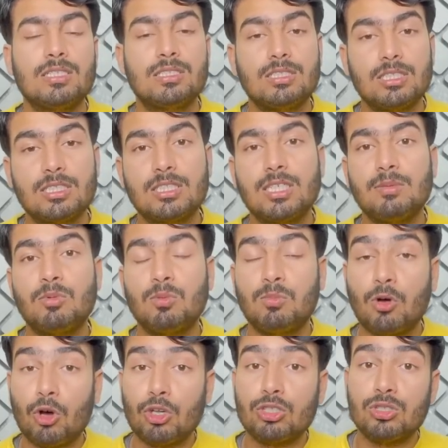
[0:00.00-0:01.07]
जिससे वो
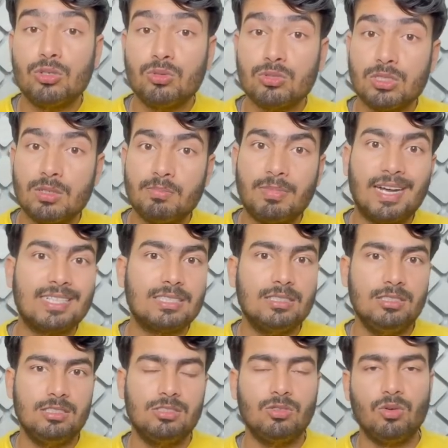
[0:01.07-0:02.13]
बहुत दिनों से
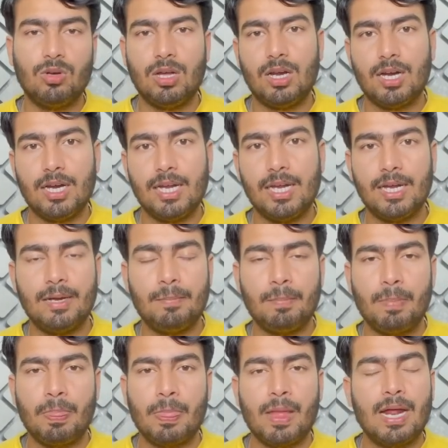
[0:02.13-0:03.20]
बातचीत तो कर रहे हैं
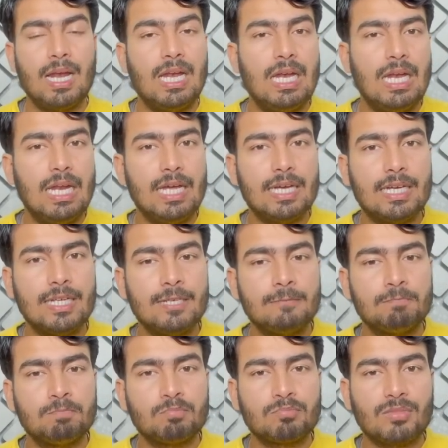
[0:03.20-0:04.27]

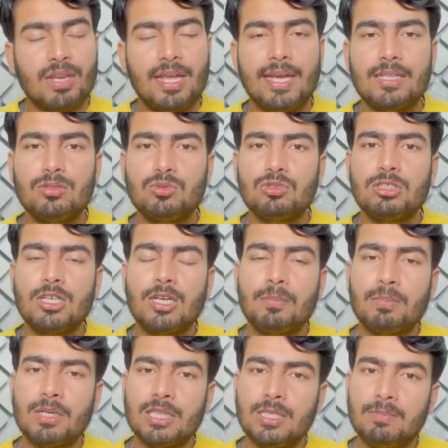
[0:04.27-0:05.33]
लेकिन एक दूसरे के
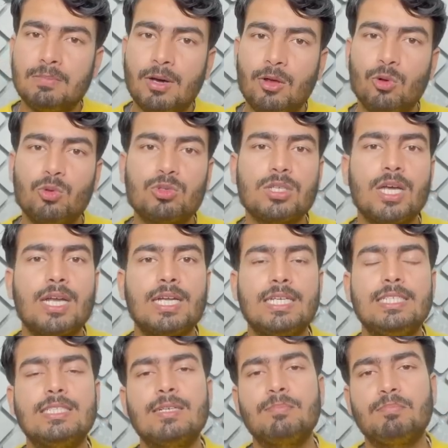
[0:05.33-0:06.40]
प्रति भरोसा
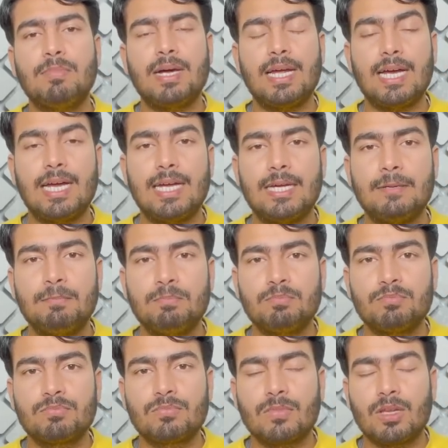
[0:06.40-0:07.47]
नहीं जम पाया है
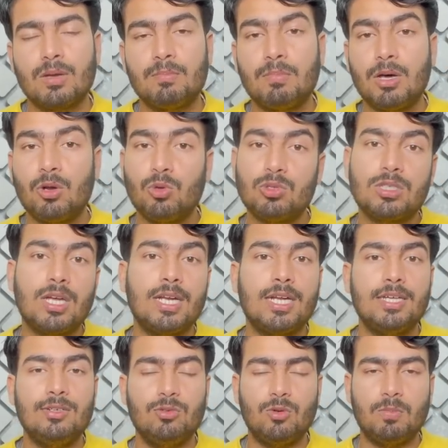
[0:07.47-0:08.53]
भरोसा
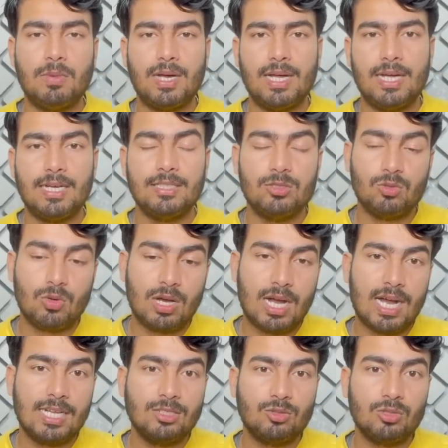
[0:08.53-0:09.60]
नहीं हो पाया है तो
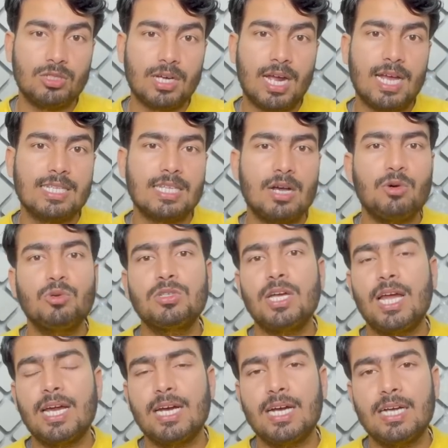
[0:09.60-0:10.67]
आज कुछ ऐसा हो
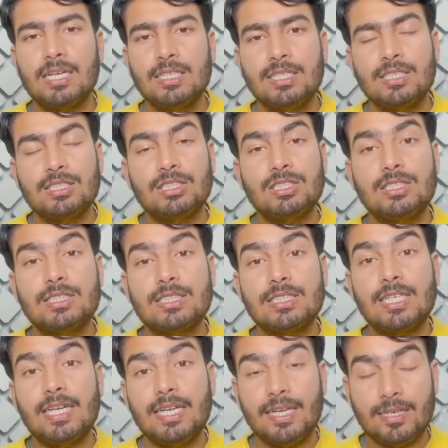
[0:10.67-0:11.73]
जाएगा
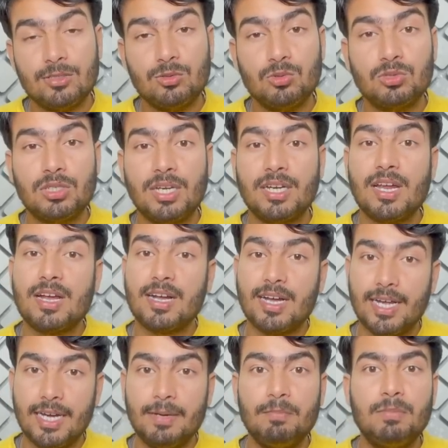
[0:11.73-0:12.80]
जिससे एक दूसरे के
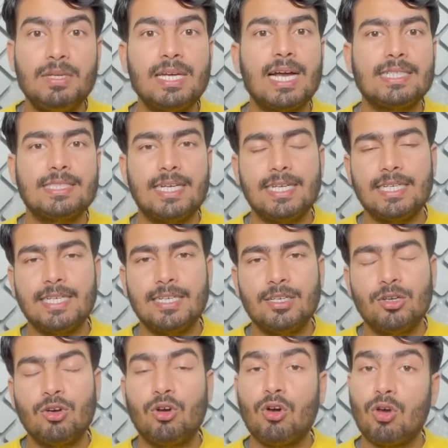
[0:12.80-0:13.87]
करीब भी आ जाएंगे
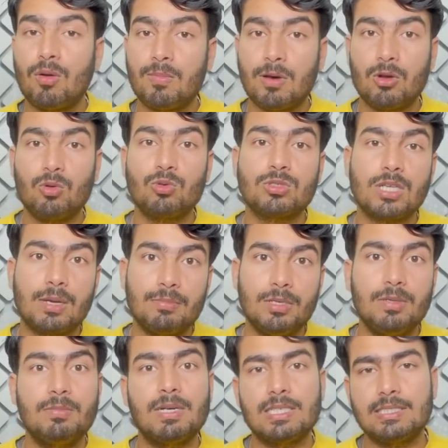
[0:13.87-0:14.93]
और भरोसा
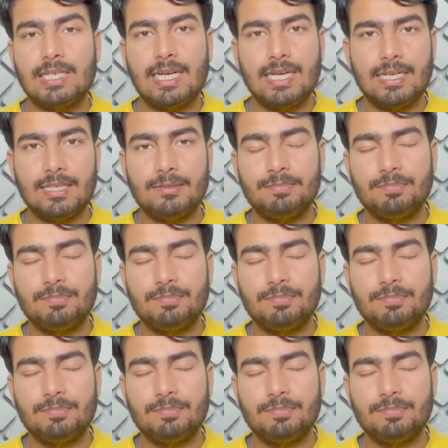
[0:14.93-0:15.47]
भी बढ़ जाएगा